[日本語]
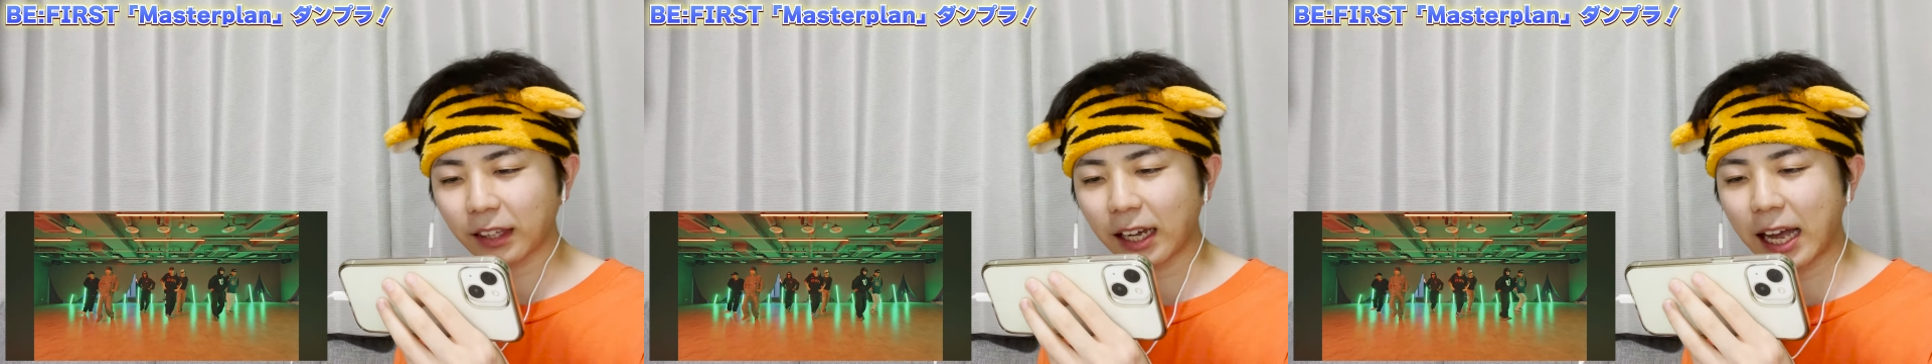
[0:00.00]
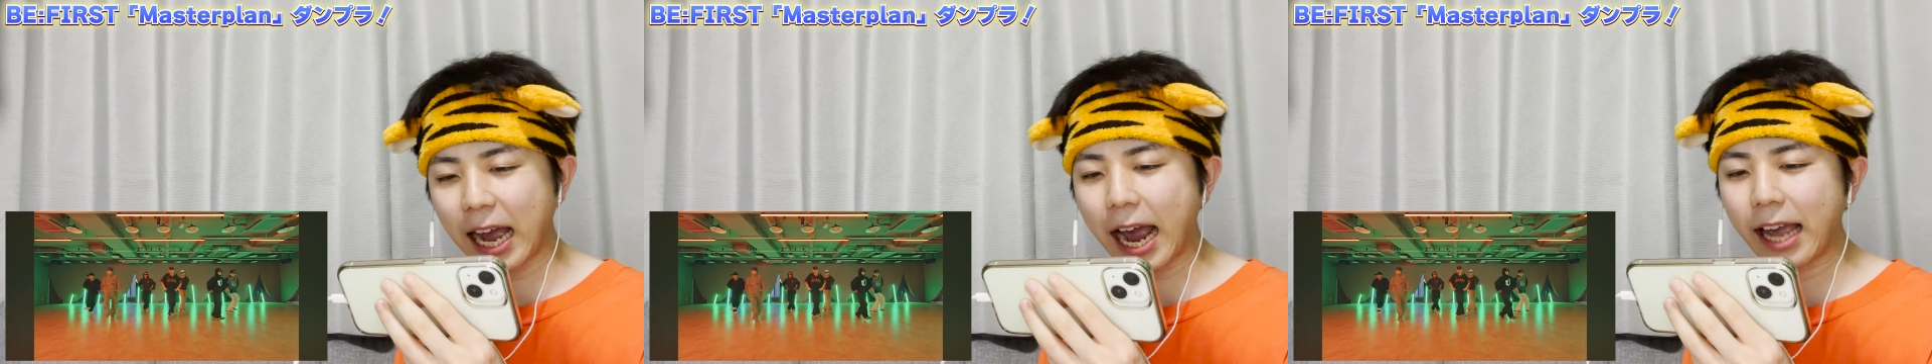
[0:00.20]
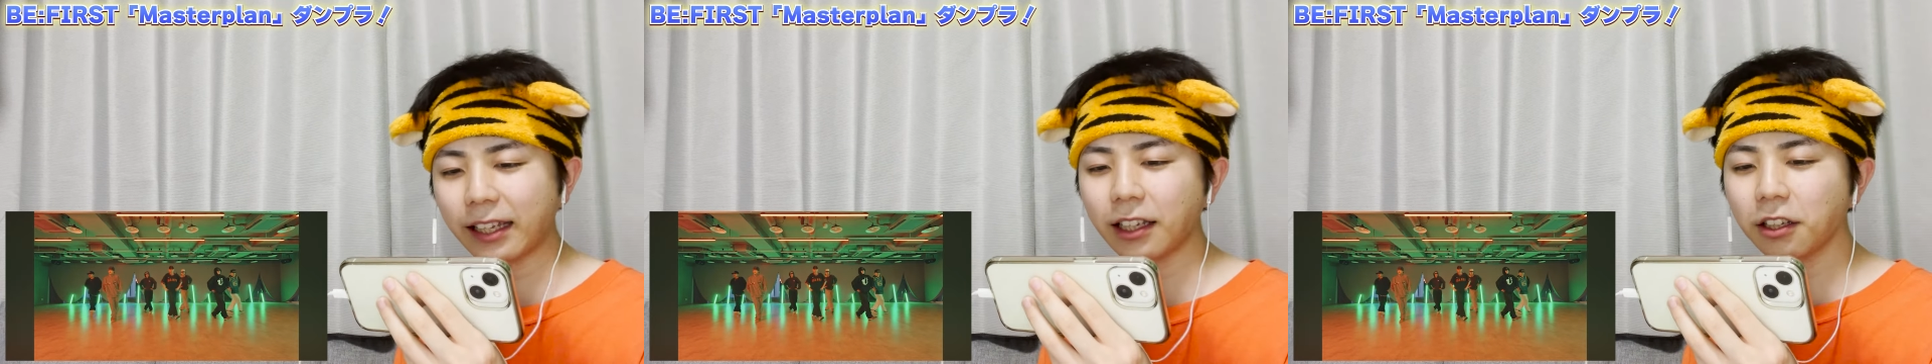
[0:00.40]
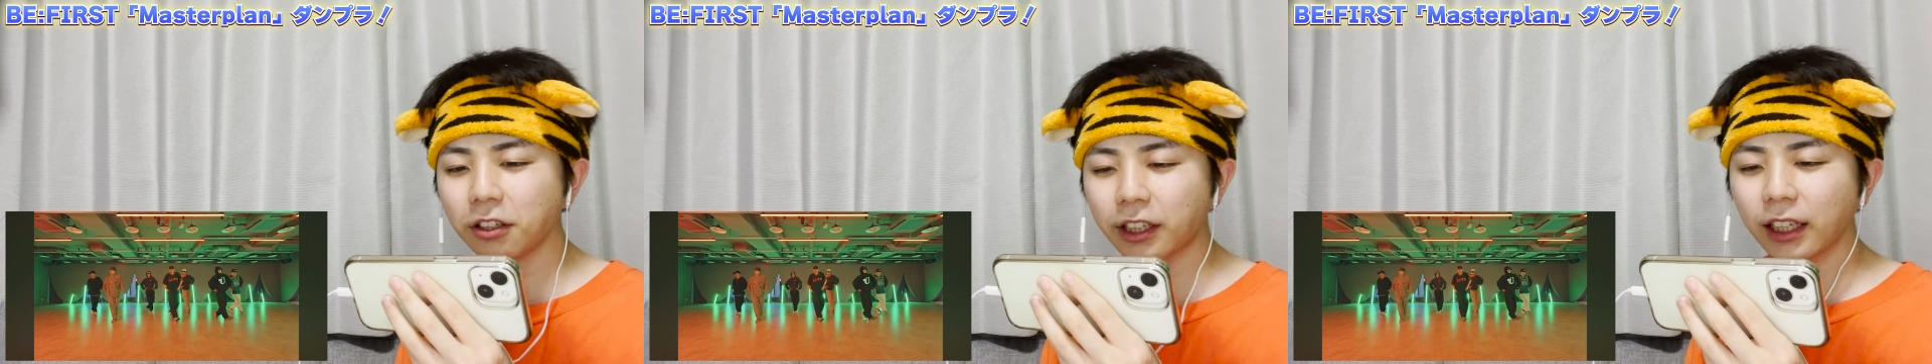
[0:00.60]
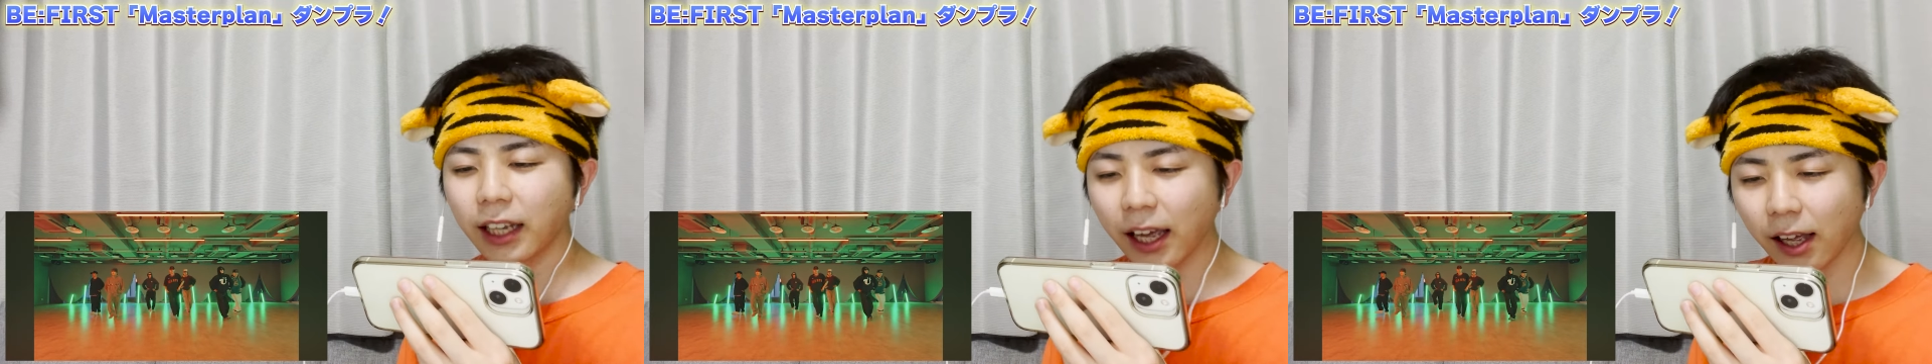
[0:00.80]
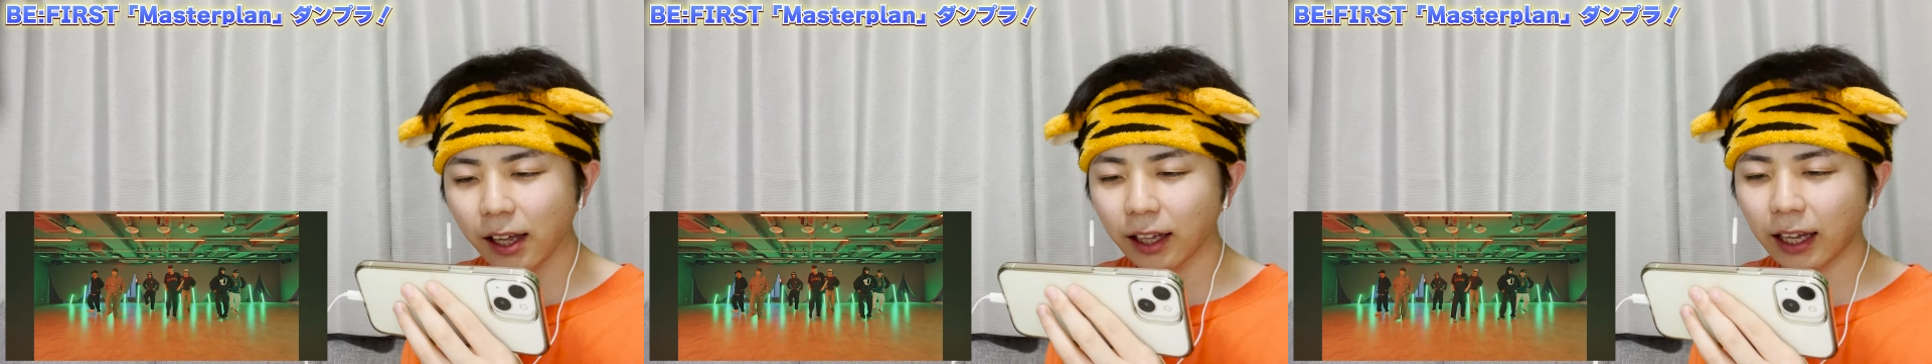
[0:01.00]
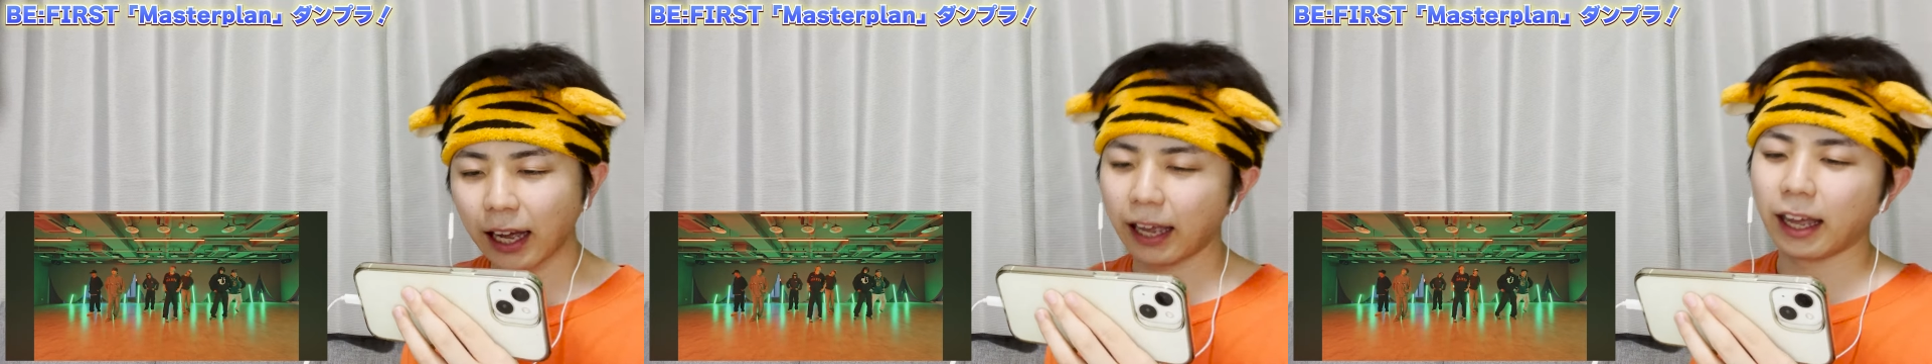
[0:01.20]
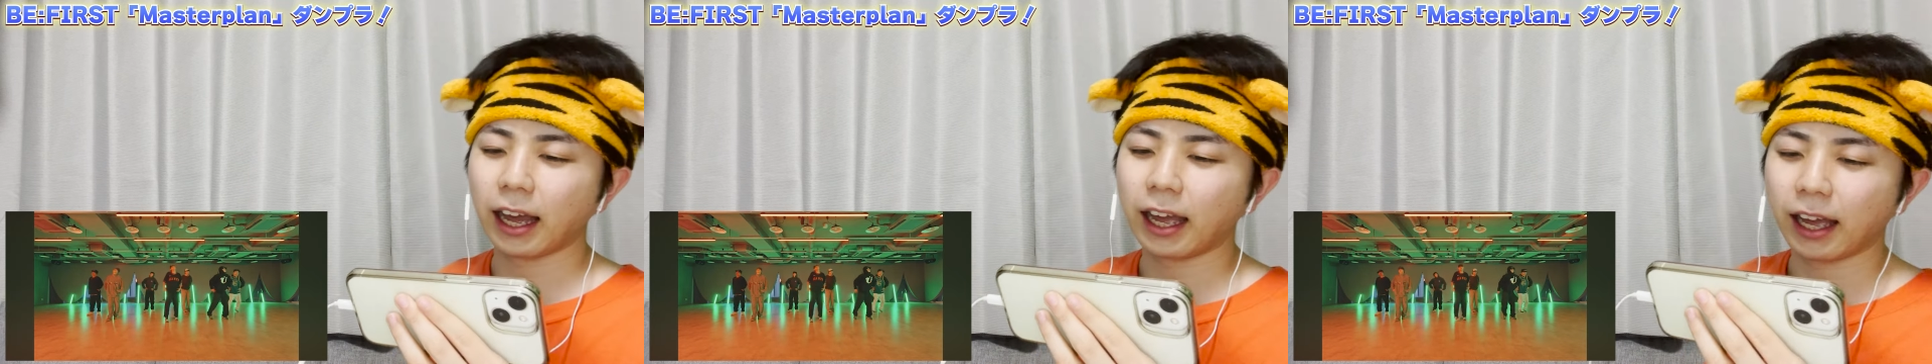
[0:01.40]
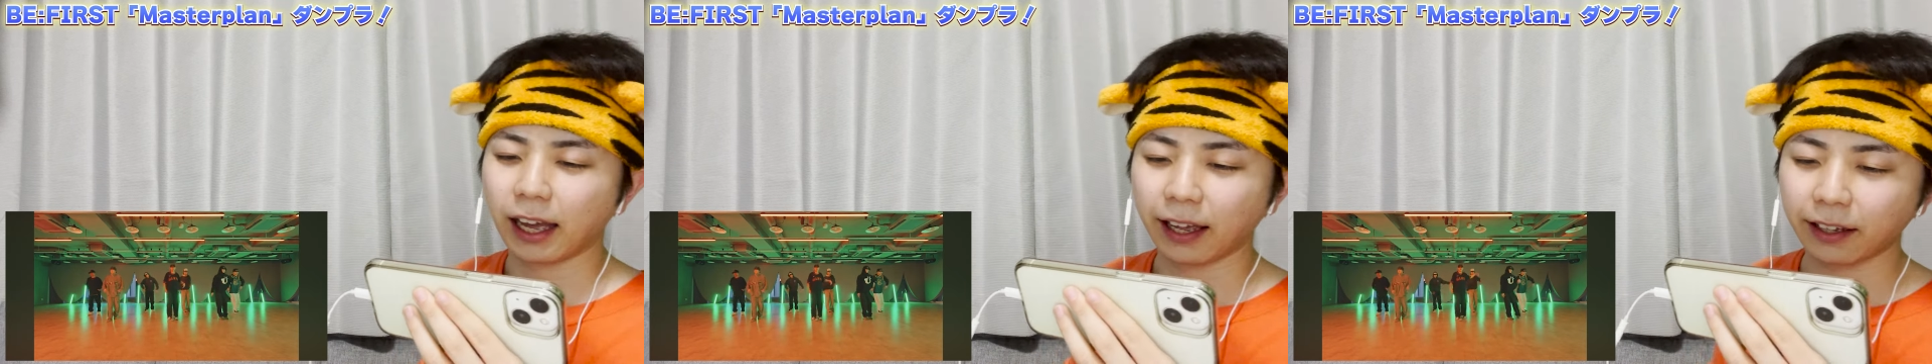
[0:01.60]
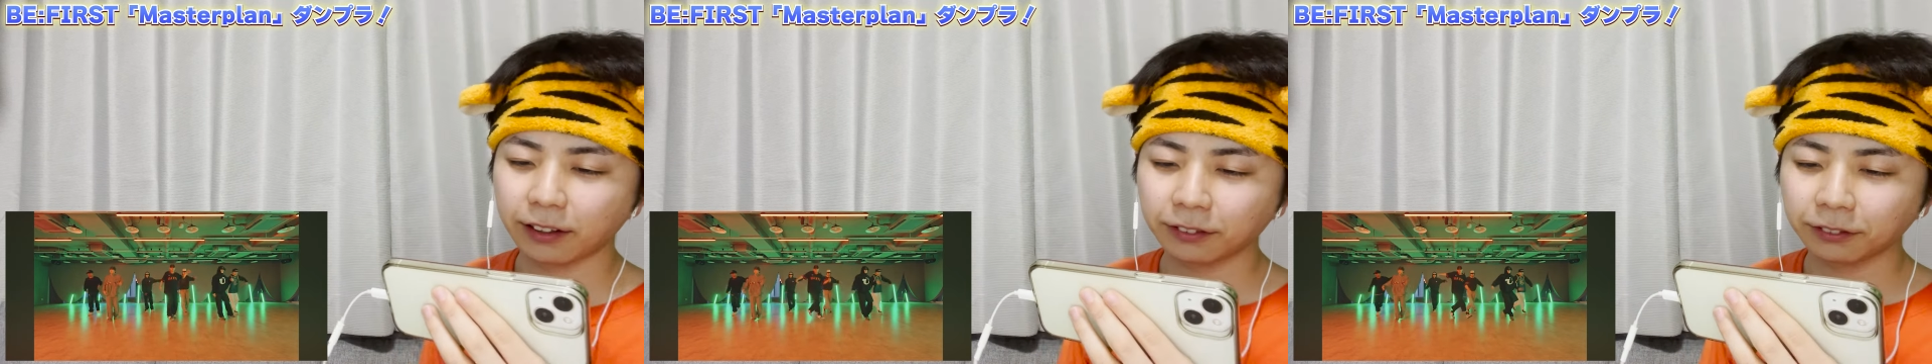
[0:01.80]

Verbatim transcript: あー、抜きね。はいはいはい。